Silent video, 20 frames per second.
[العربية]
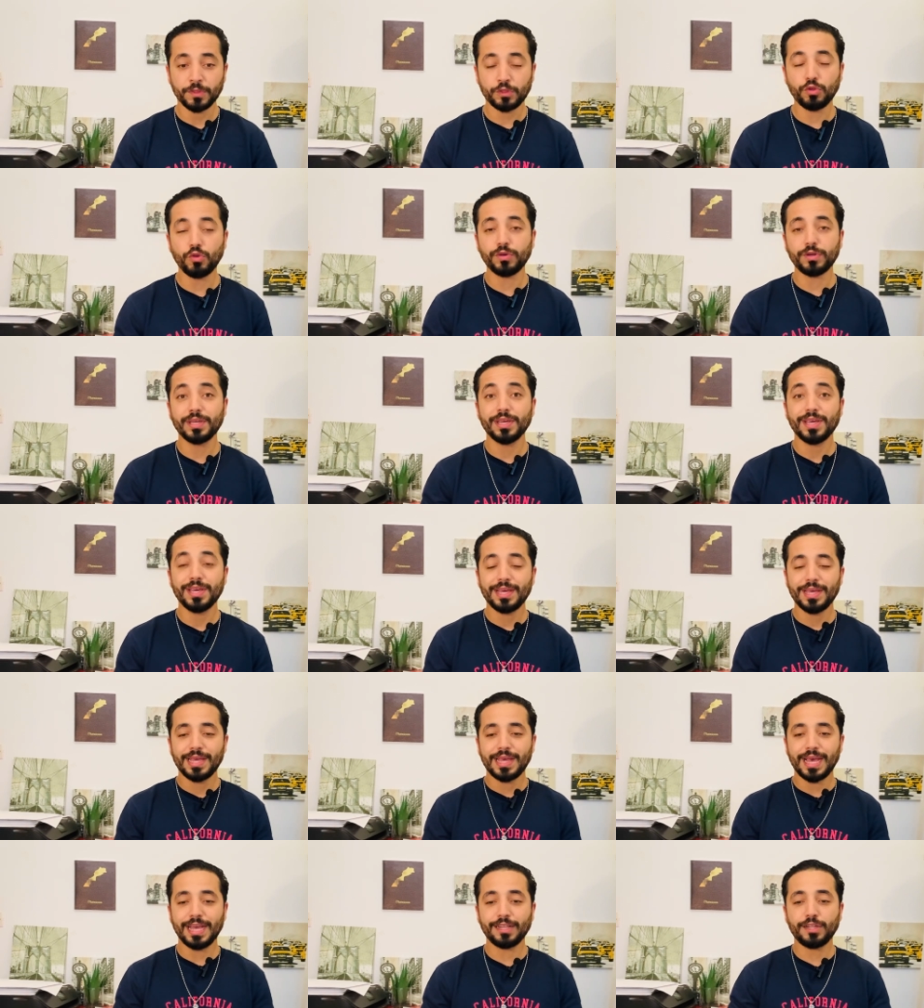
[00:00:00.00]
دونك
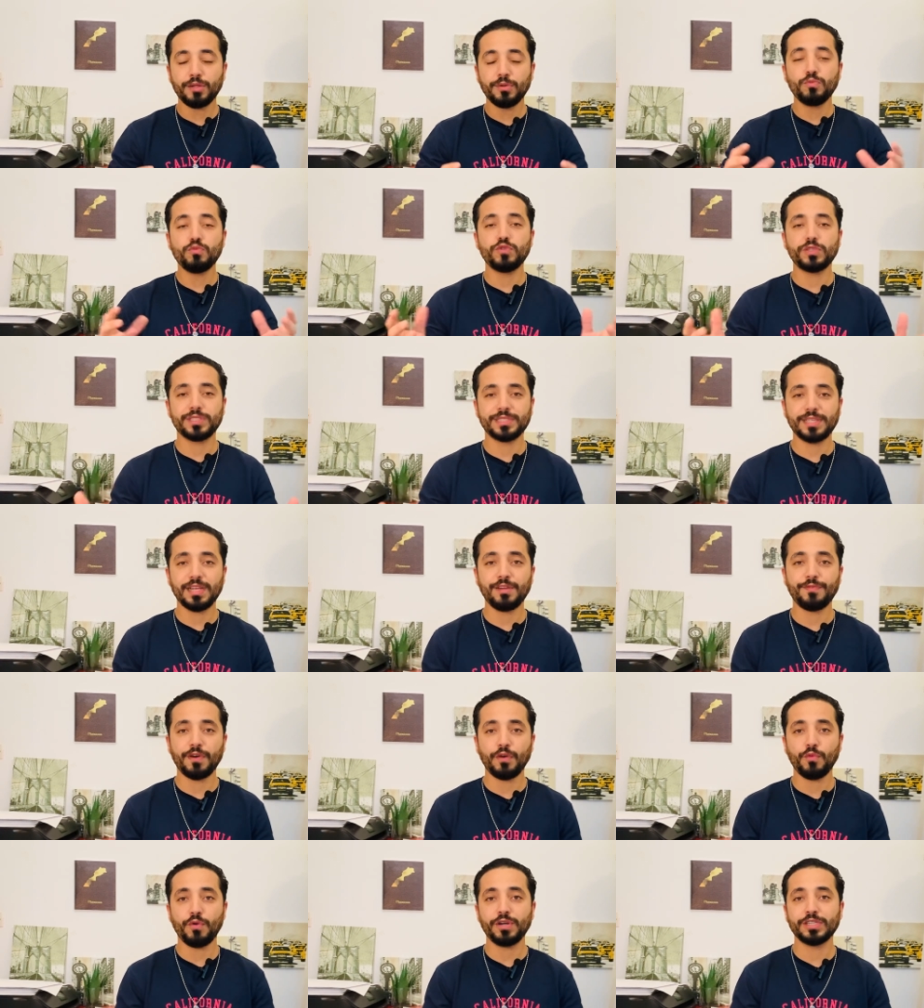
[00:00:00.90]
هذا المشكل
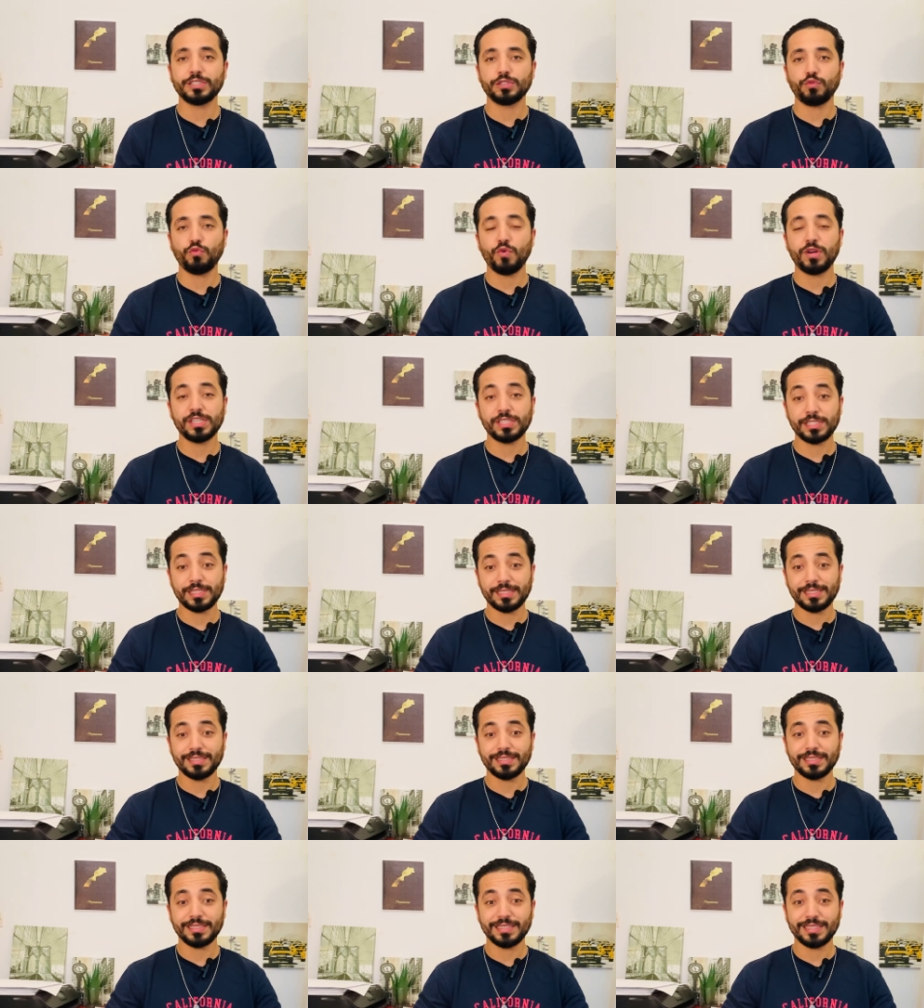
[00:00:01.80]
فهو
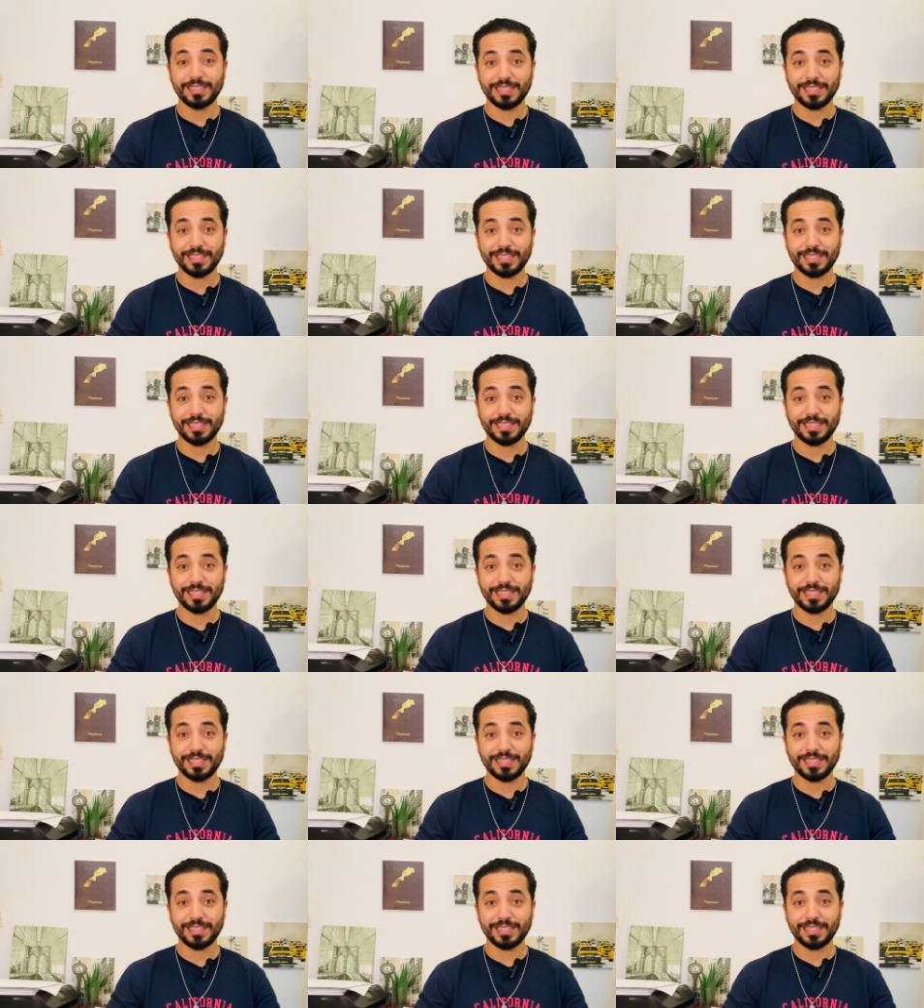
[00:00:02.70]
واش